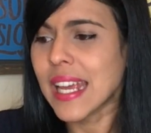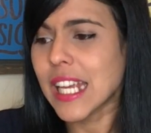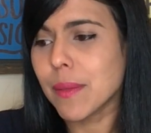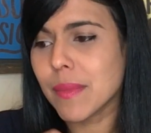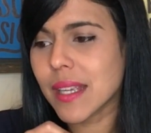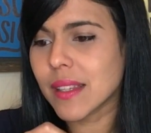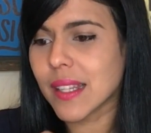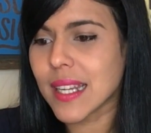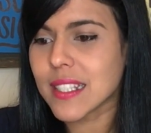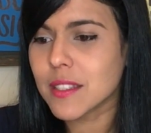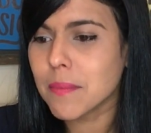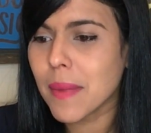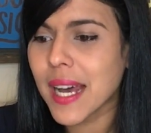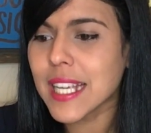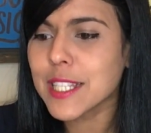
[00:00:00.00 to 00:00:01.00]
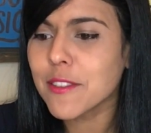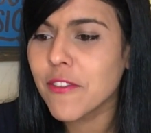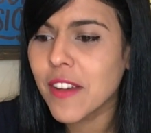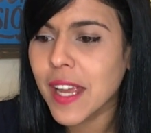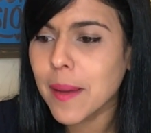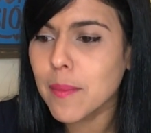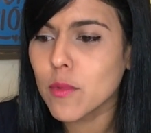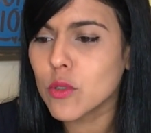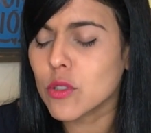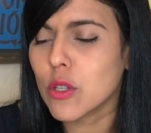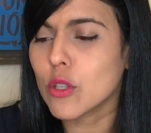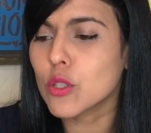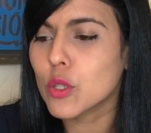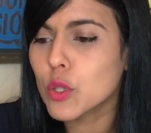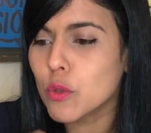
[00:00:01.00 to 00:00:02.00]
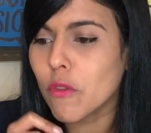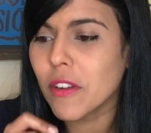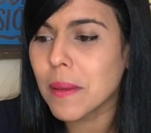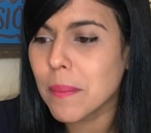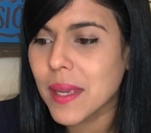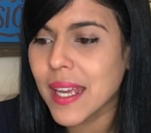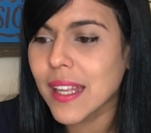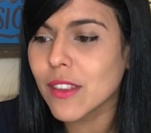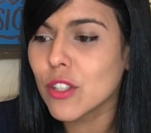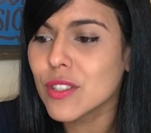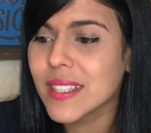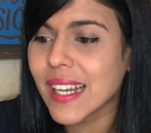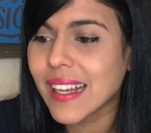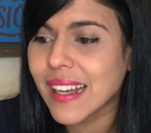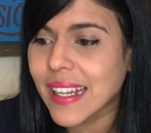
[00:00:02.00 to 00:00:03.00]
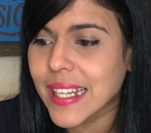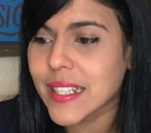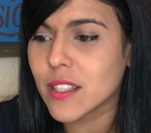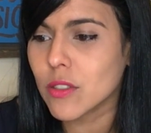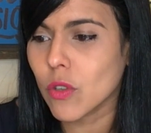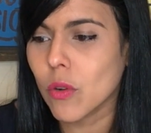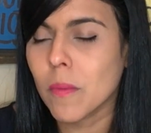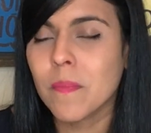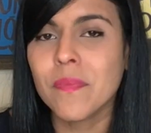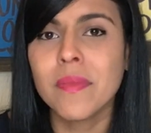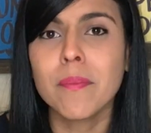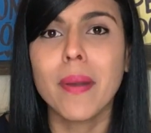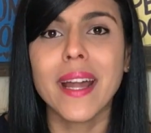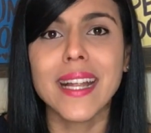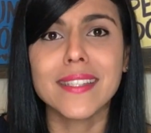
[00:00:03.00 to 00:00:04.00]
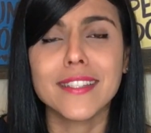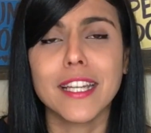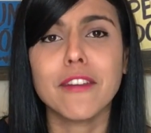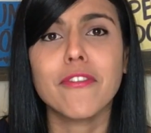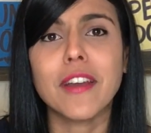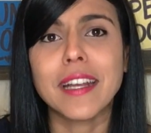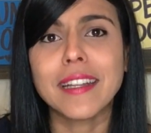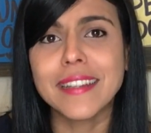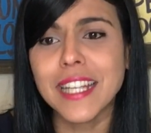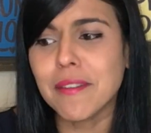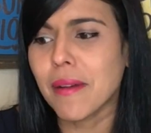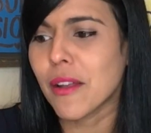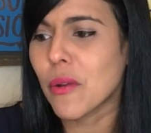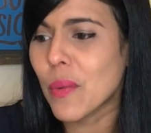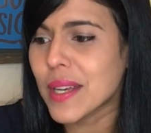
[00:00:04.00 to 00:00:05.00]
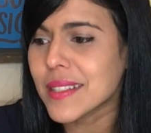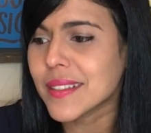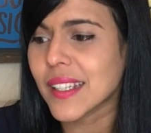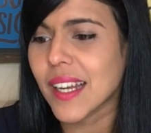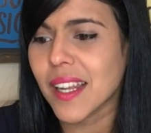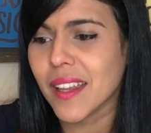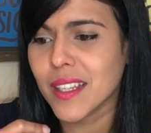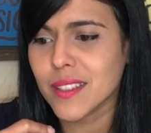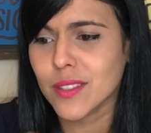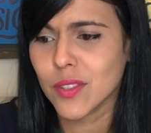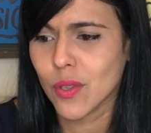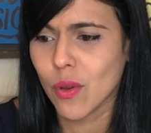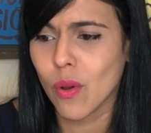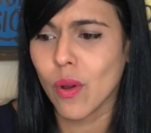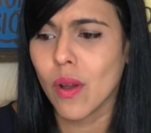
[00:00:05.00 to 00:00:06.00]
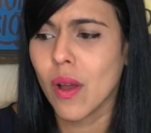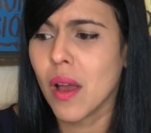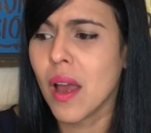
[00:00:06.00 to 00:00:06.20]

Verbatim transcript: y mientras más vemos los sufrimientos de Cristo para hacer efectiva nuestra redención,